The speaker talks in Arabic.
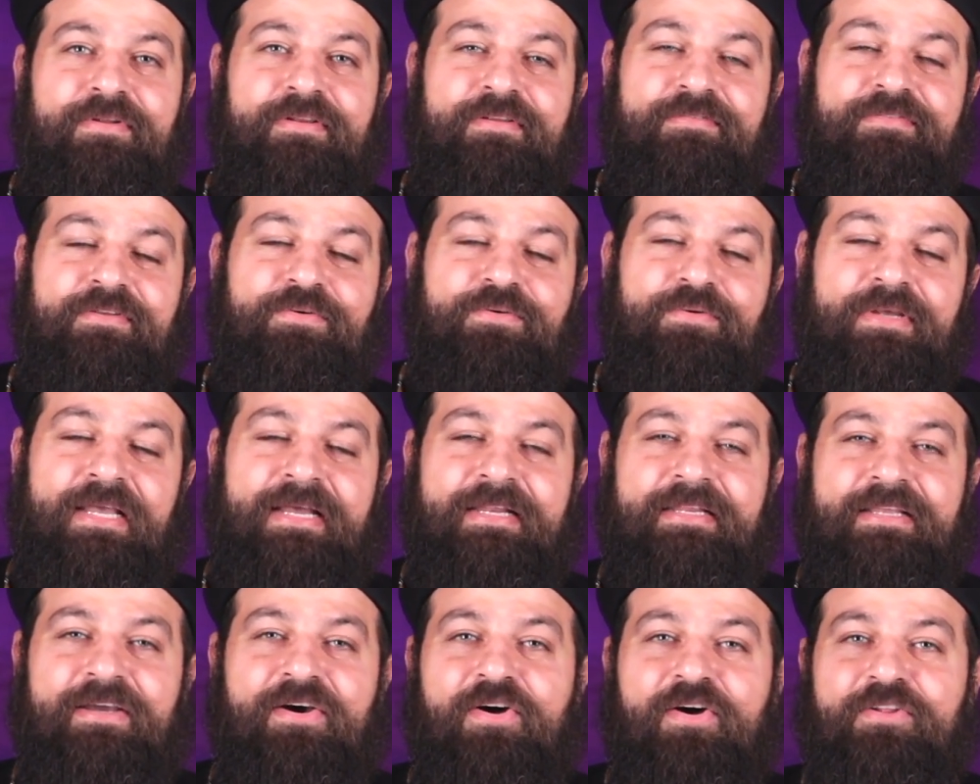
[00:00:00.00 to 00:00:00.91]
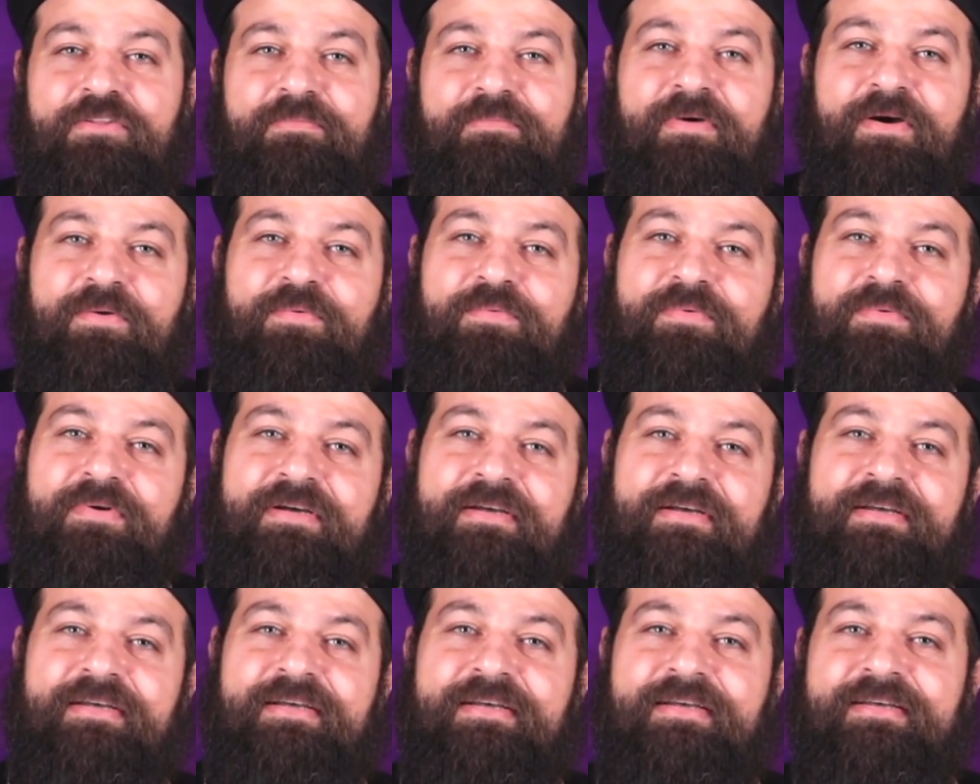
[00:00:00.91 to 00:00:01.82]
اللي فيكم يعني خاطب او
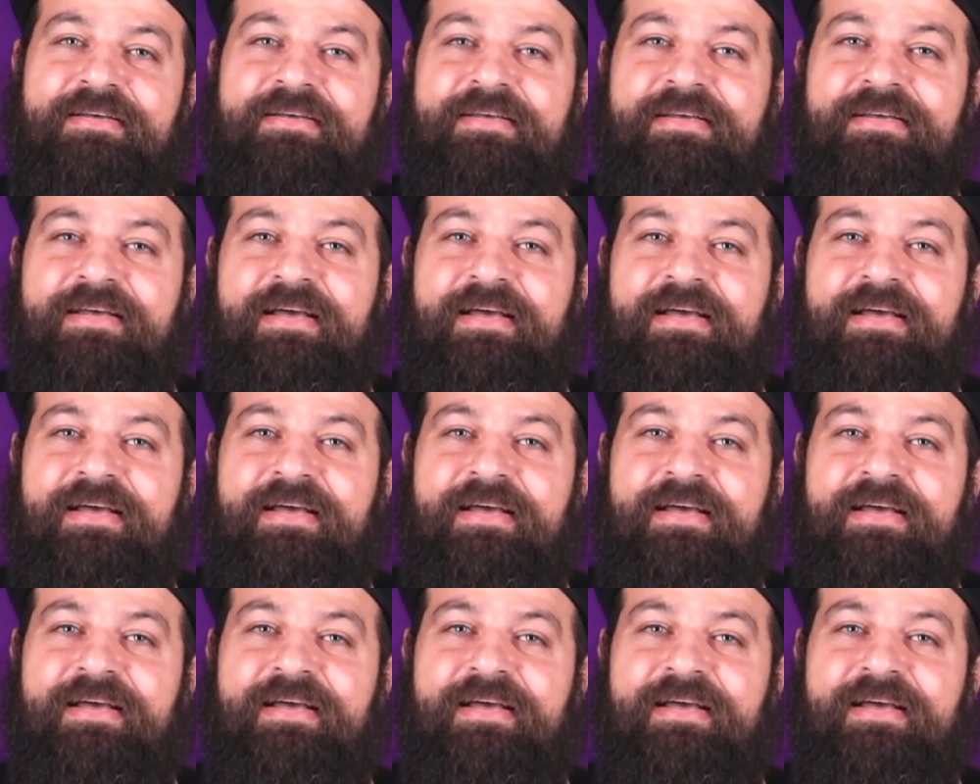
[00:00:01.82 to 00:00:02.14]
آه،